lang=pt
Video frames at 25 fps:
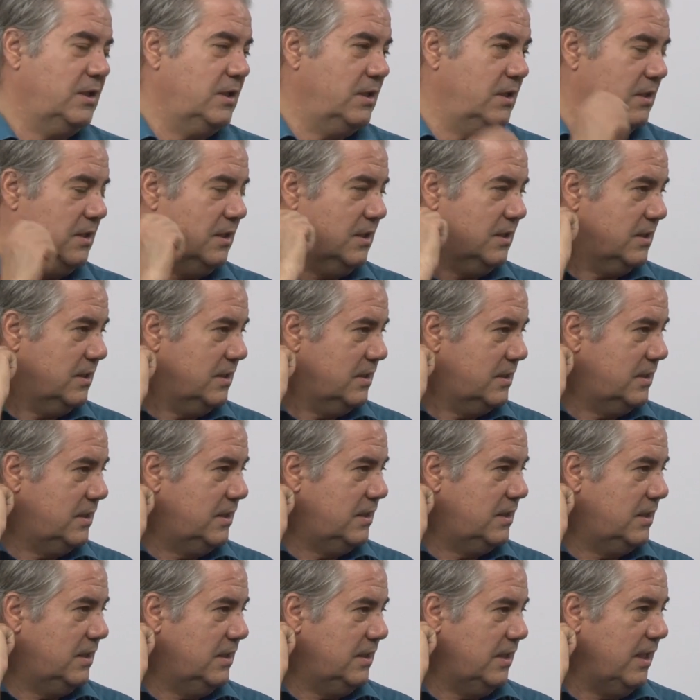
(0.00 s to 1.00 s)
que
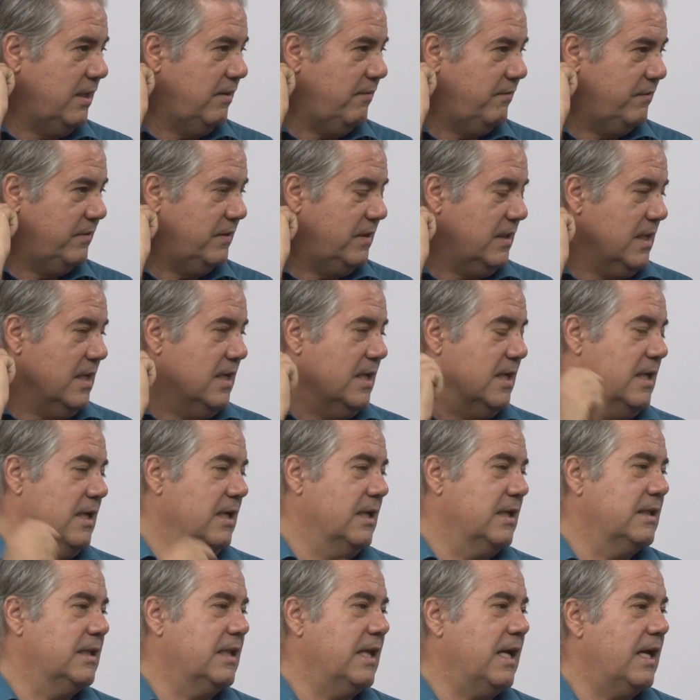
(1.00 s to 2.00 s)
se teve
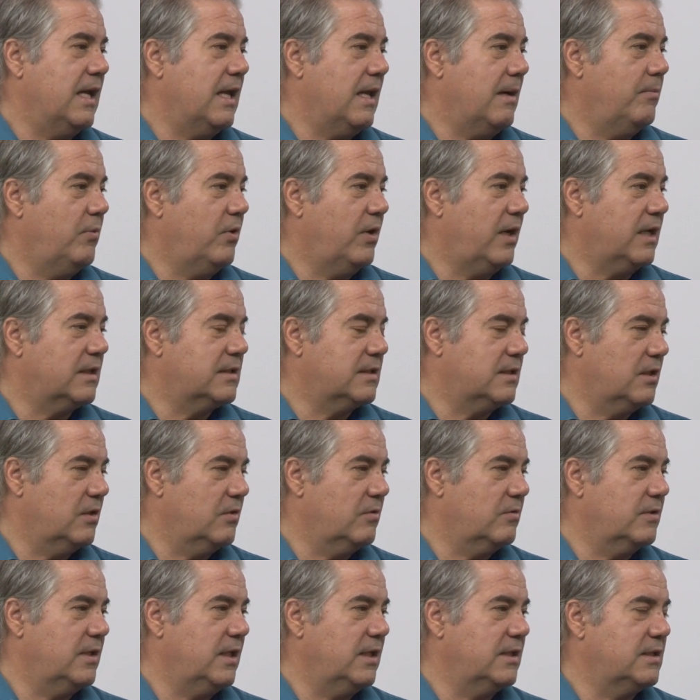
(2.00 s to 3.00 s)
na
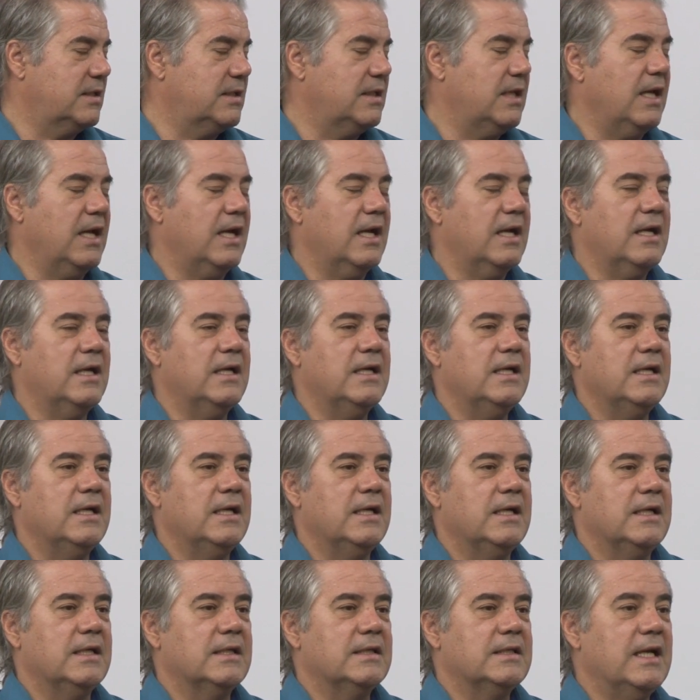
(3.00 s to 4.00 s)
elaboração dessa
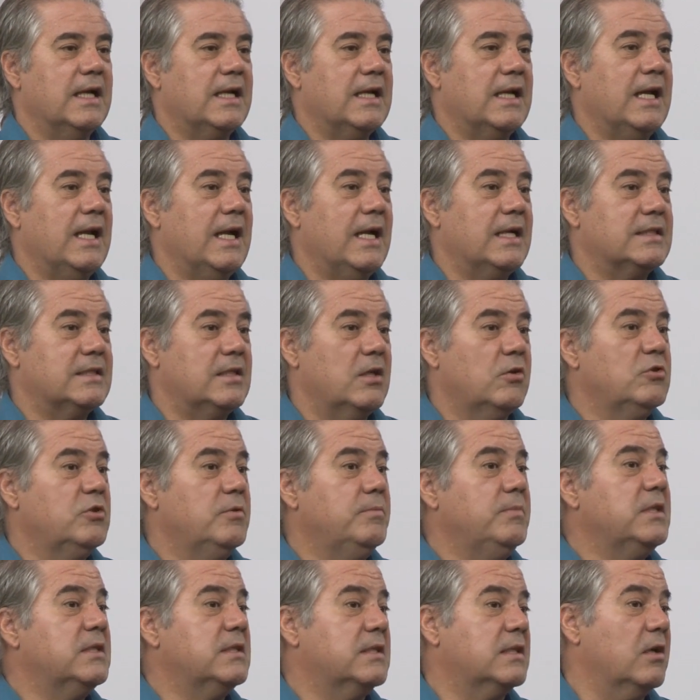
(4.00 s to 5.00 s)
declaração
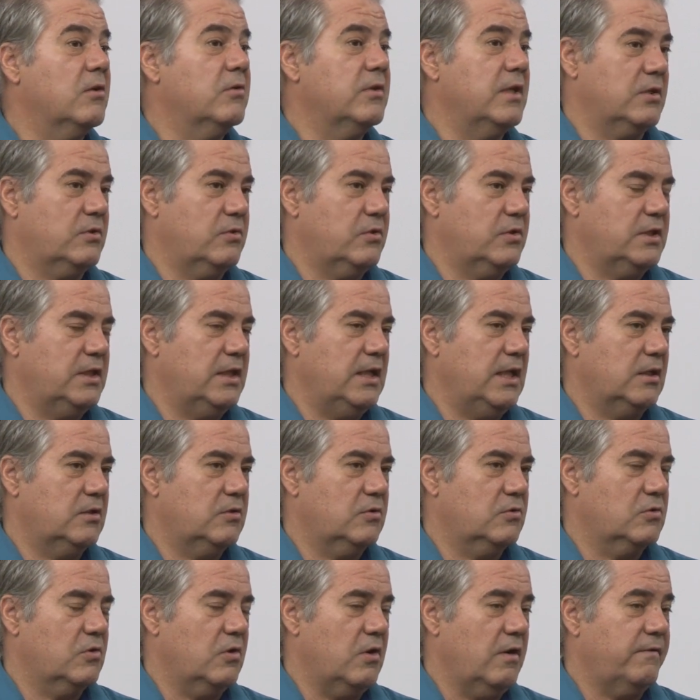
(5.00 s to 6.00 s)
de missão da Sociedade
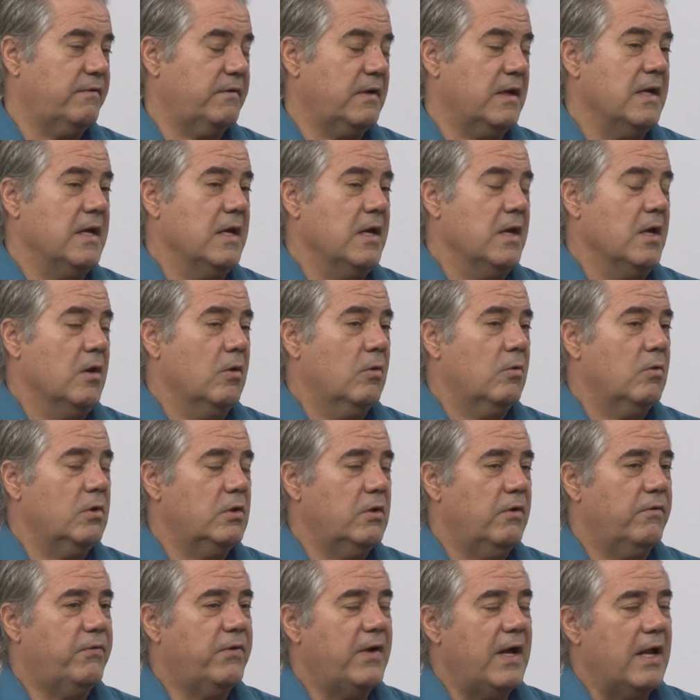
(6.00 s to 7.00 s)
Teosófica.
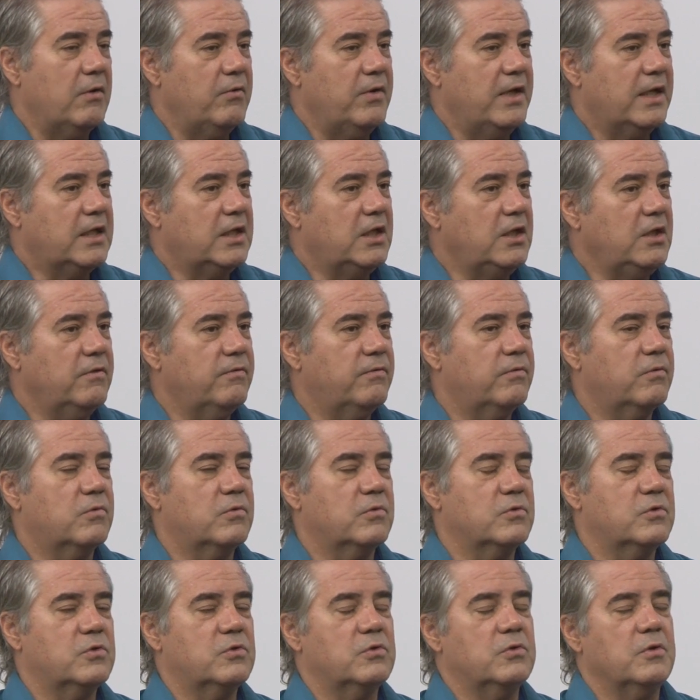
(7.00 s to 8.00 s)
Quando eu falo
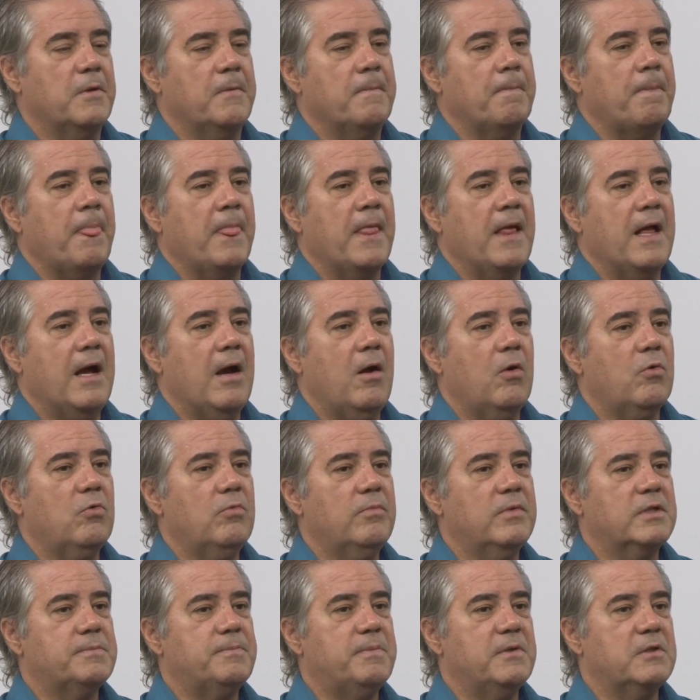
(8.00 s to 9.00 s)
equívocos,
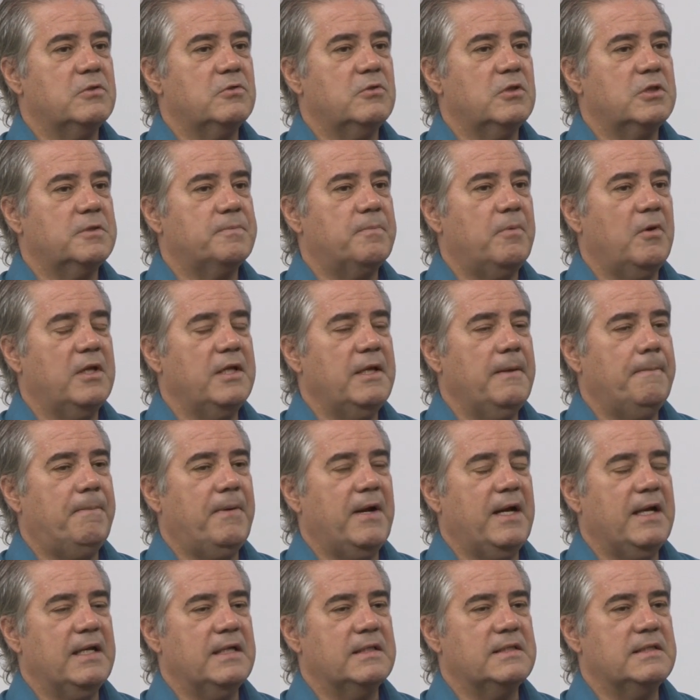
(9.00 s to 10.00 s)
algumas pessoas podem
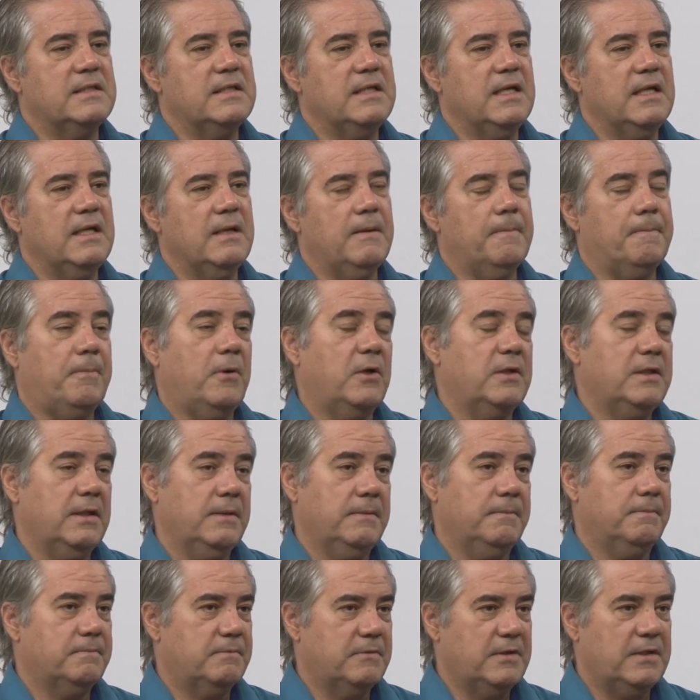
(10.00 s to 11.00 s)
parecer,
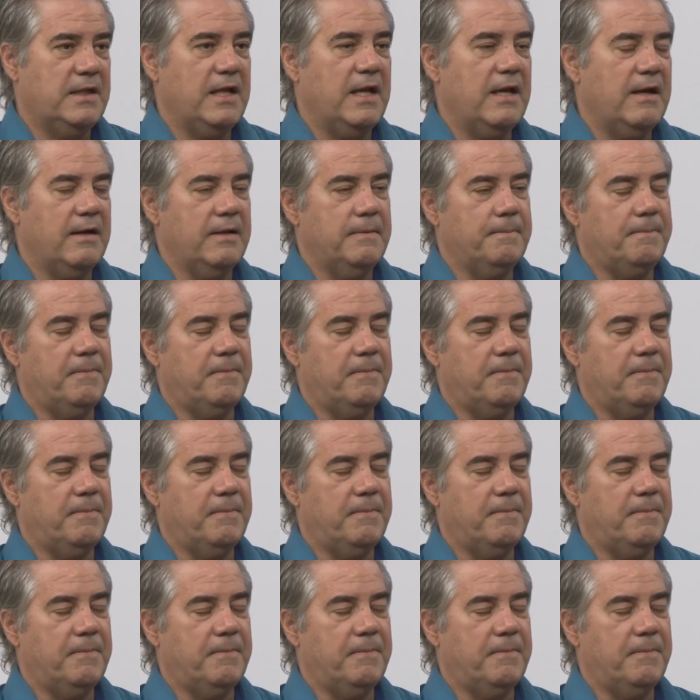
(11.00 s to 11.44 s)
podem ter a